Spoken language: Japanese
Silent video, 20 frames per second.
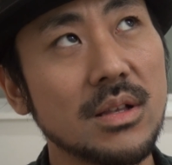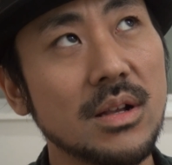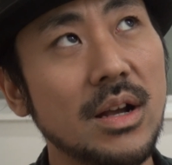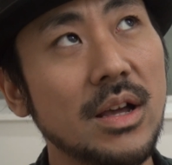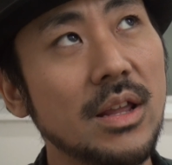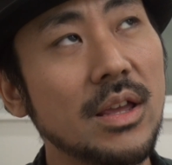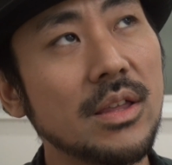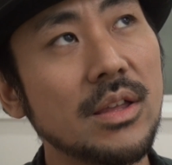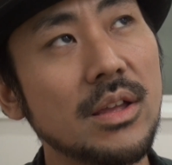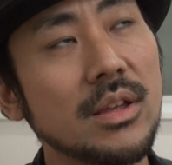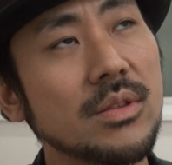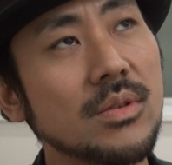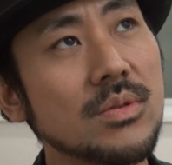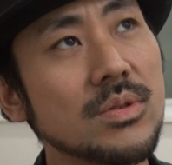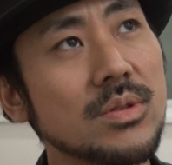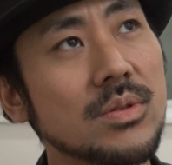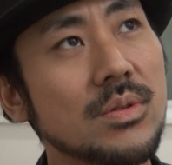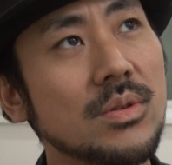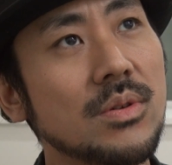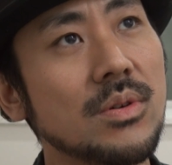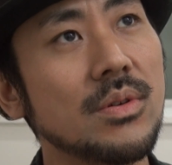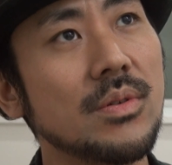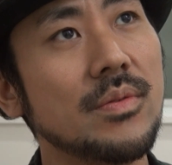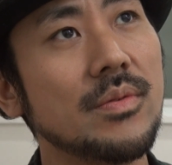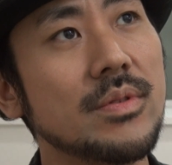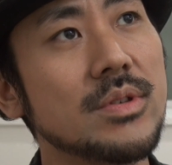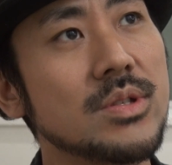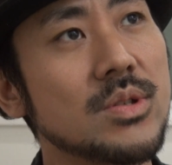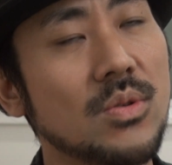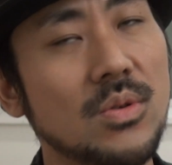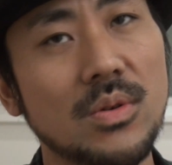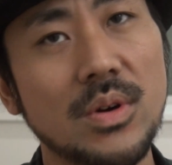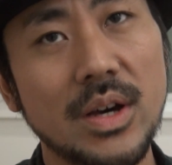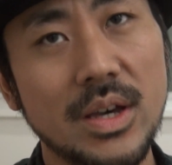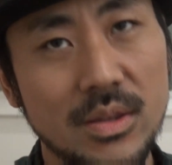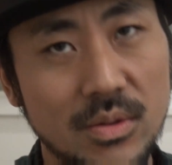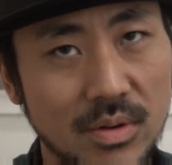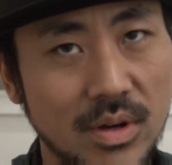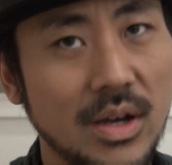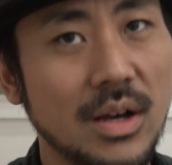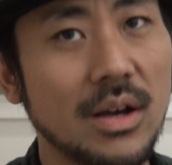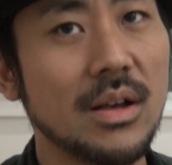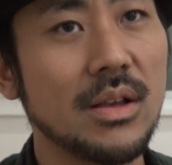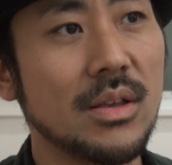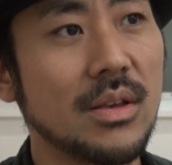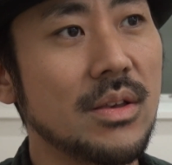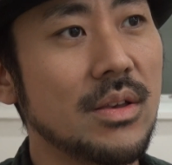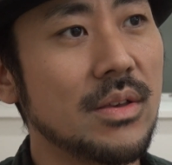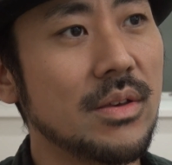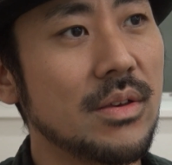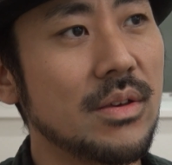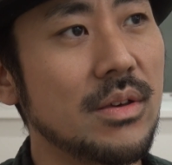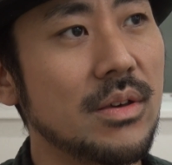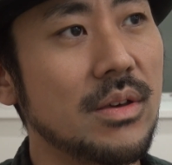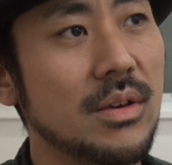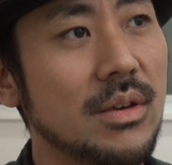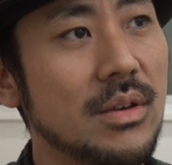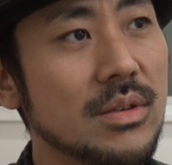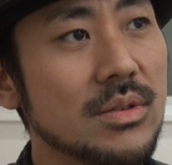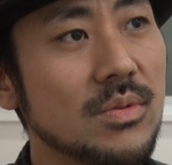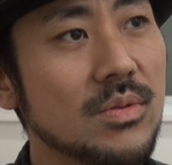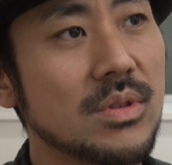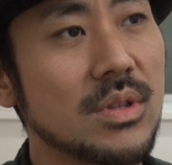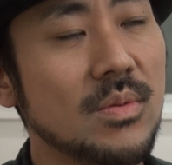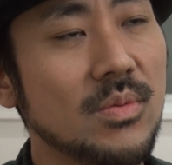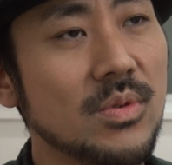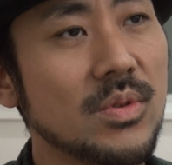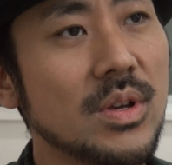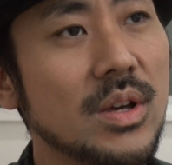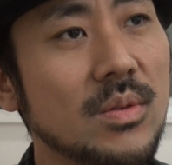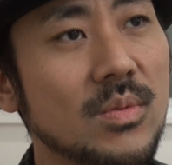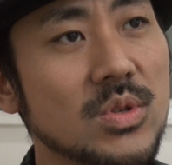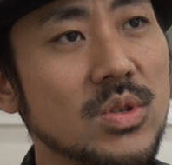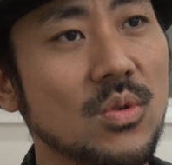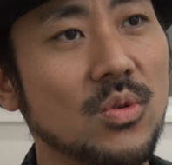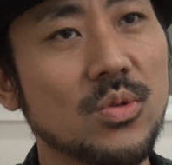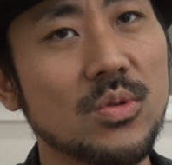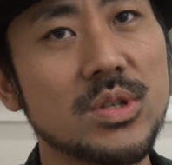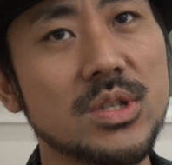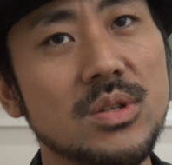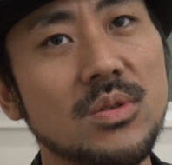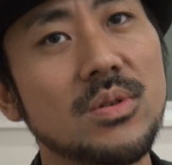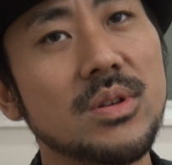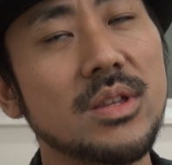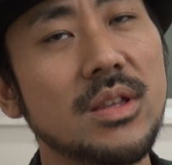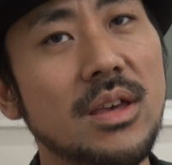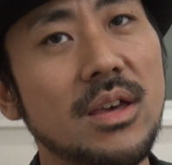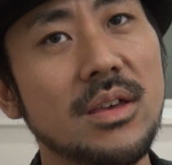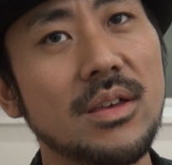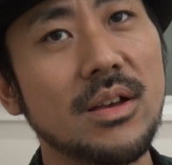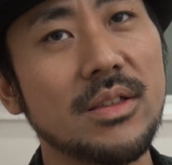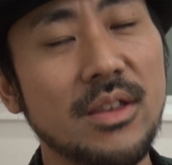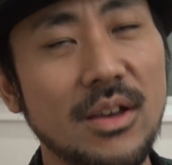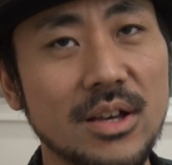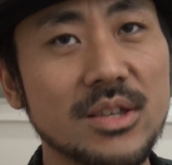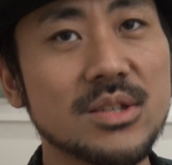体のその障害とかえー、そういったもの以外にもそのお年寄りでで